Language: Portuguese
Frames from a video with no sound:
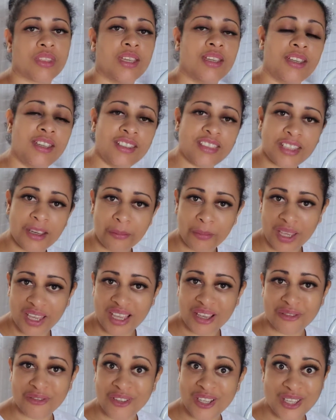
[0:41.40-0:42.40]
E
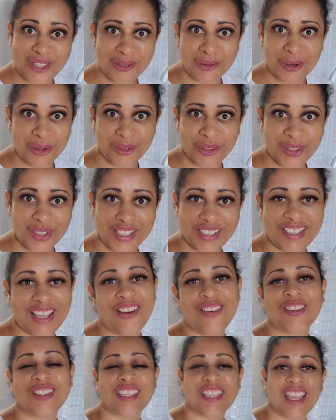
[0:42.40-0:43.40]
também eu fiz o outro
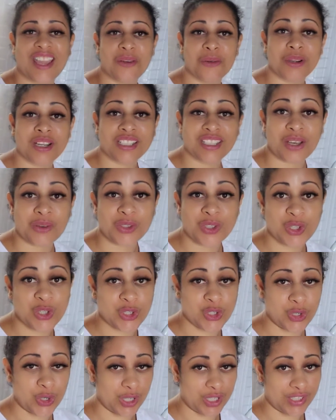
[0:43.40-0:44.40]
canal, que é o canal de
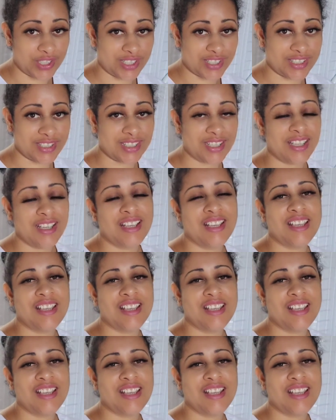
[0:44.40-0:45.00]
shorts.